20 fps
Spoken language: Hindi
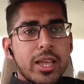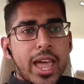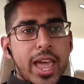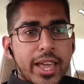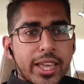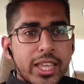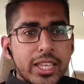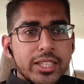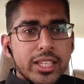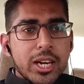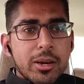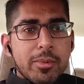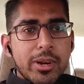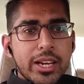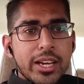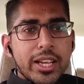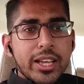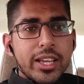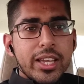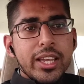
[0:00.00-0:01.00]
एग की तरह
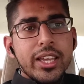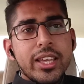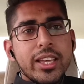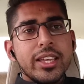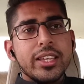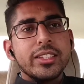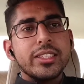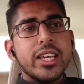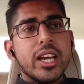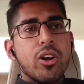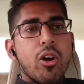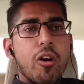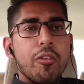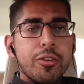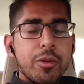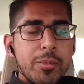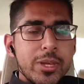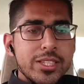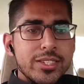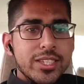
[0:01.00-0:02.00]
बनना है या
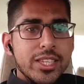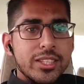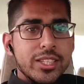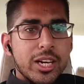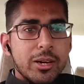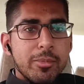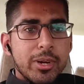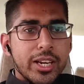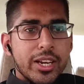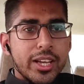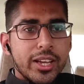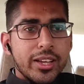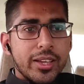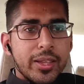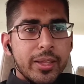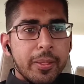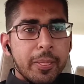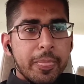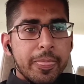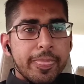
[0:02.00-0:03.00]
कॉफ़ी बीन्स की तरह बनना
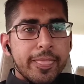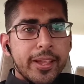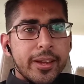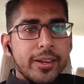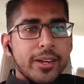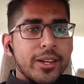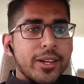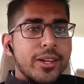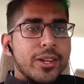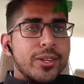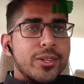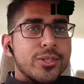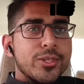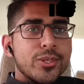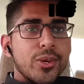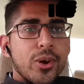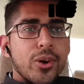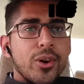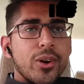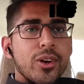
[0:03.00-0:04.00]
है
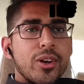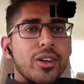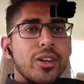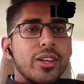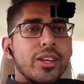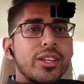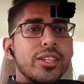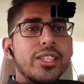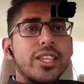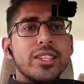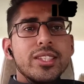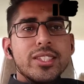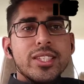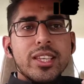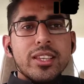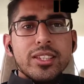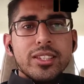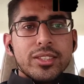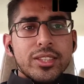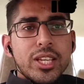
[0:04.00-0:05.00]
सो so,
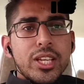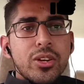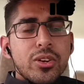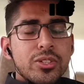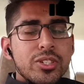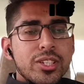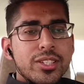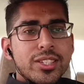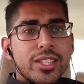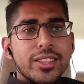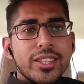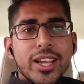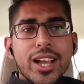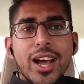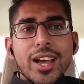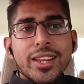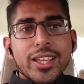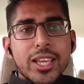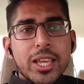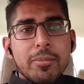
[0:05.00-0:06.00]
ये तीनों चीज़ें
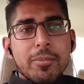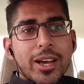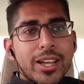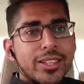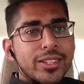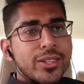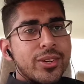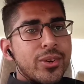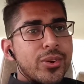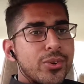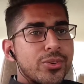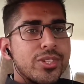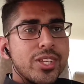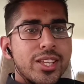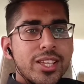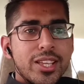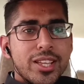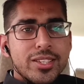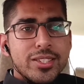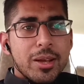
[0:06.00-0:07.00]
दिखाने के बाद
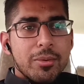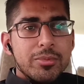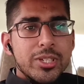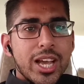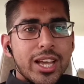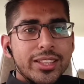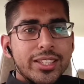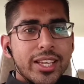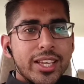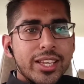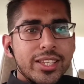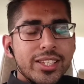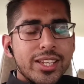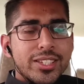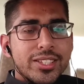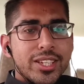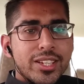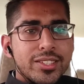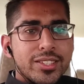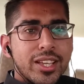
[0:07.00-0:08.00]
उसे समझाते हैं ये
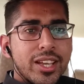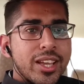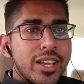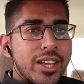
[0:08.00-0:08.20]
चीज़